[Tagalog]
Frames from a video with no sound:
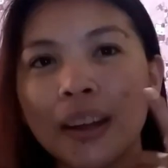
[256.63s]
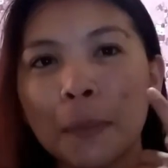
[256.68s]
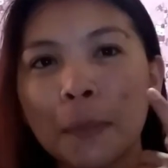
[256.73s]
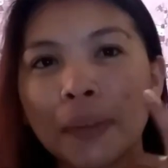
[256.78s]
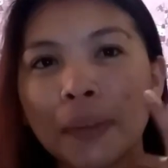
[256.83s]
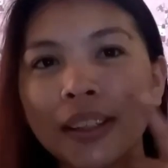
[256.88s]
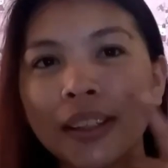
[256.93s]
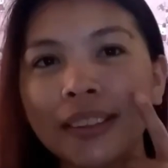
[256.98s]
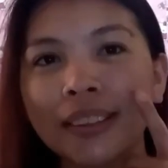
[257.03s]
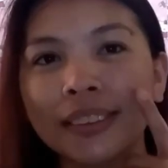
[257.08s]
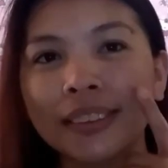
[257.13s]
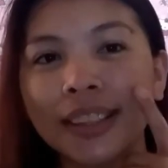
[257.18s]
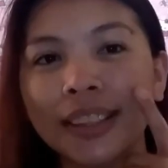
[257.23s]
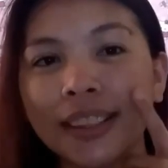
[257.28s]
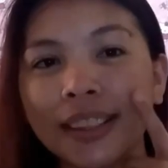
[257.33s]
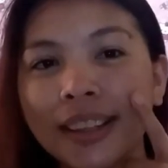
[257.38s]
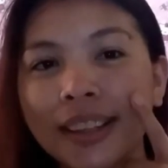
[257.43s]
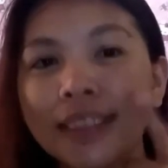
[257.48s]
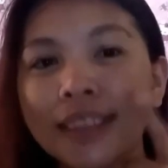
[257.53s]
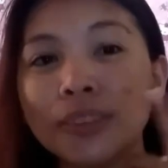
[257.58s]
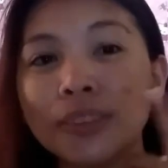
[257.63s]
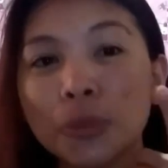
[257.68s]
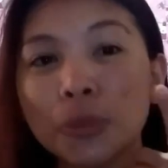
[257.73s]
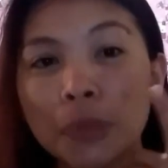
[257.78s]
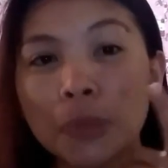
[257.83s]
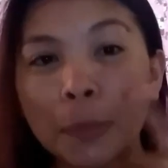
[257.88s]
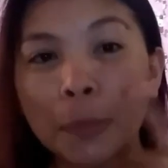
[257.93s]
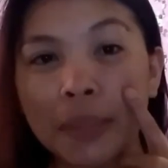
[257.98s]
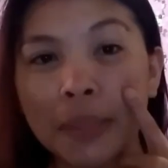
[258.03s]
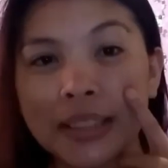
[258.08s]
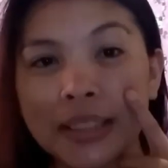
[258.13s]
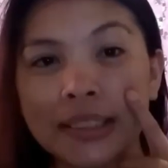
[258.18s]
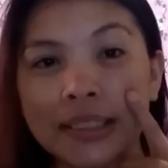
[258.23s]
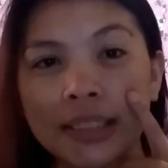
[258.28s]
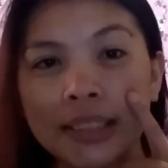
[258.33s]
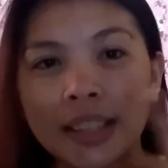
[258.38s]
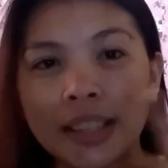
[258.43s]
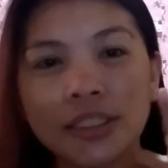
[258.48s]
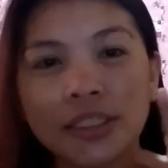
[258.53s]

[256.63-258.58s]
parang talagang numipis